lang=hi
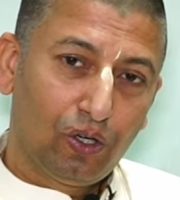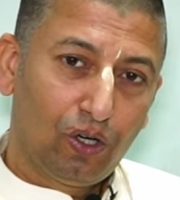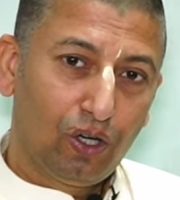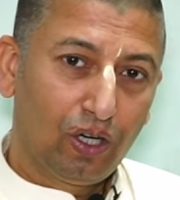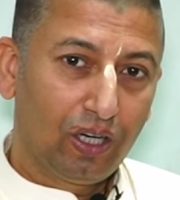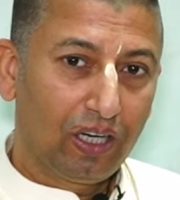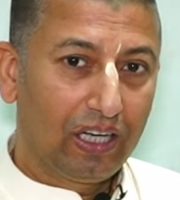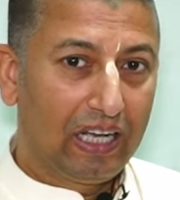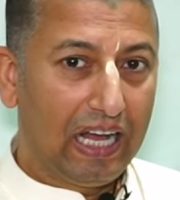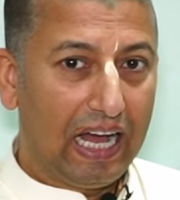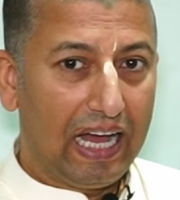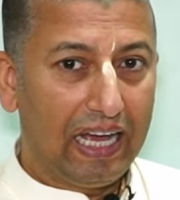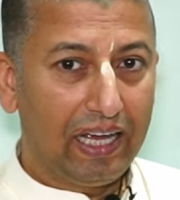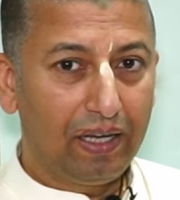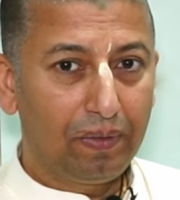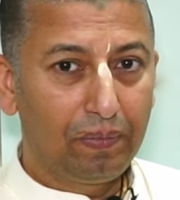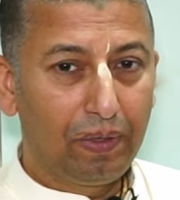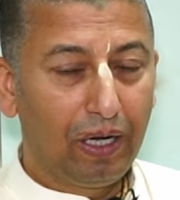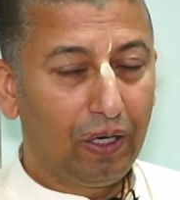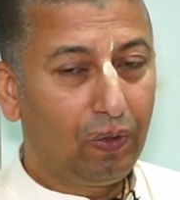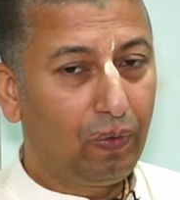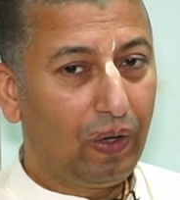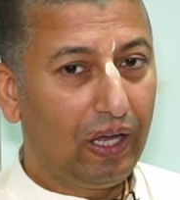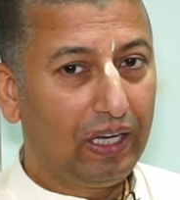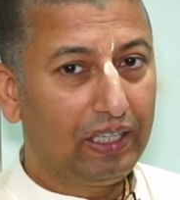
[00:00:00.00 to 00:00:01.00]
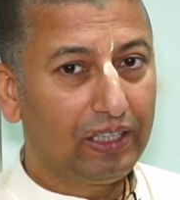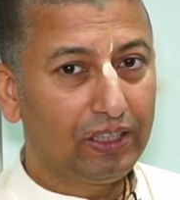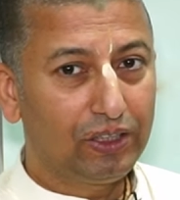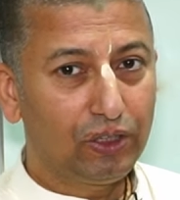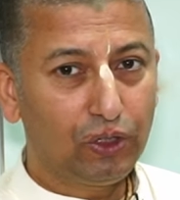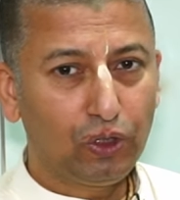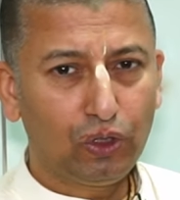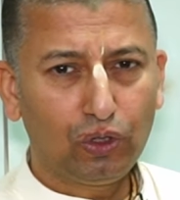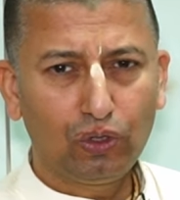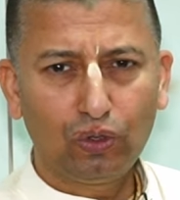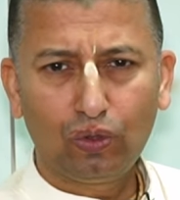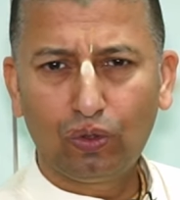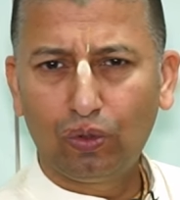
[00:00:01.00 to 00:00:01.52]
और गाय भगवान
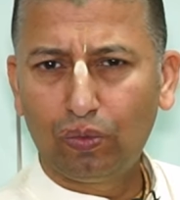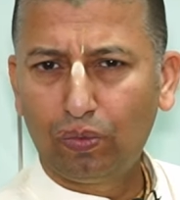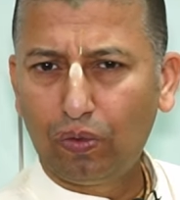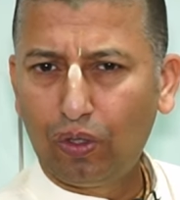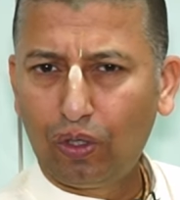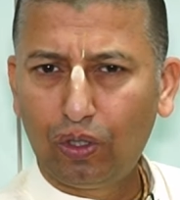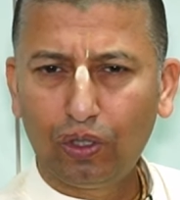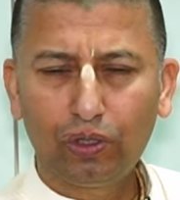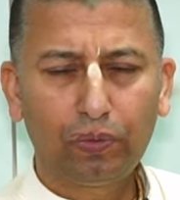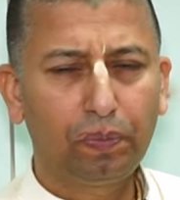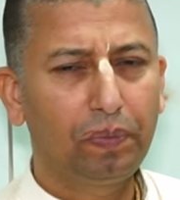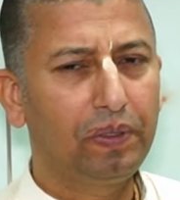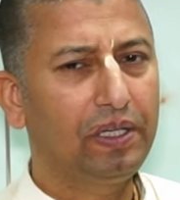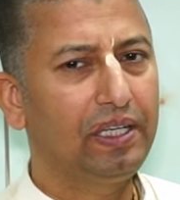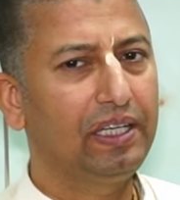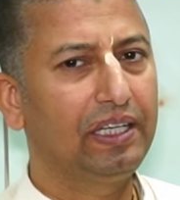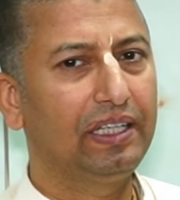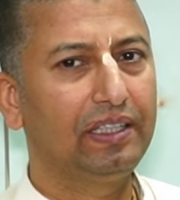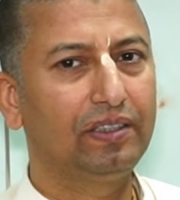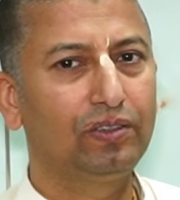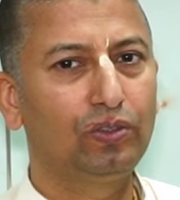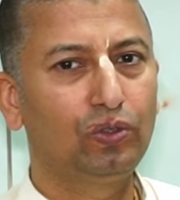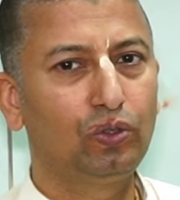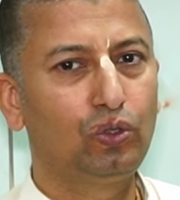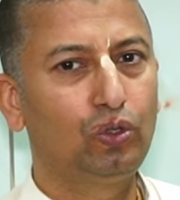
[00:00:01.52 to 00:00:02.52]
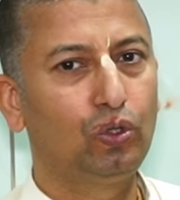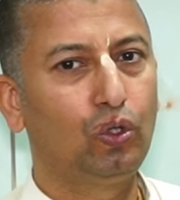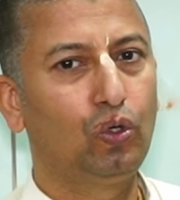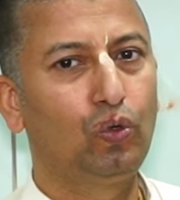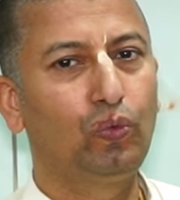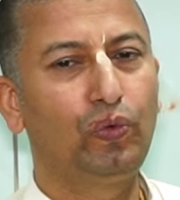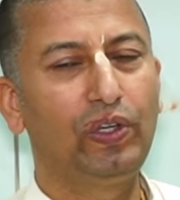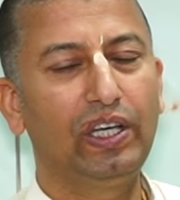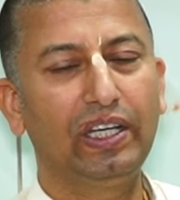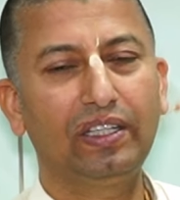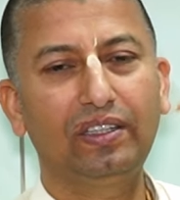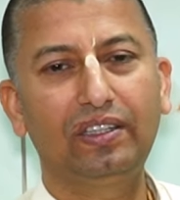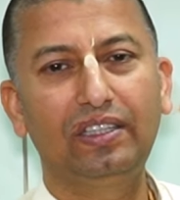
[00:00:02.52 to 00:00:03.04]
कृष्ण को बहुत प्रिय है जो
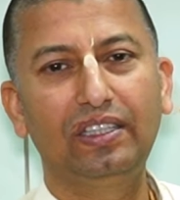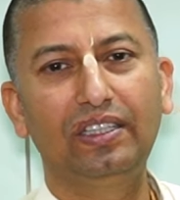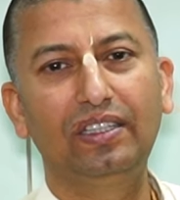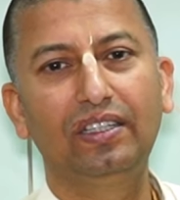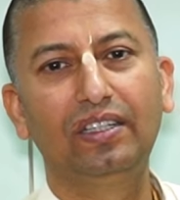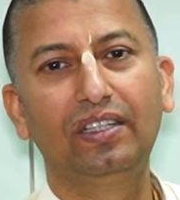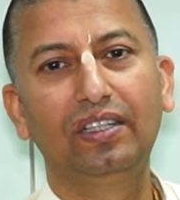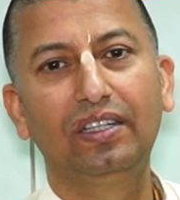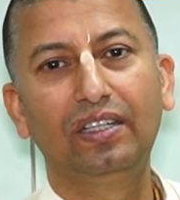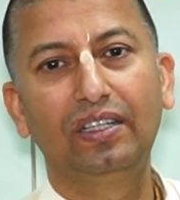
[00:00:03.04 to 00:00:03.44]
व्यक्ति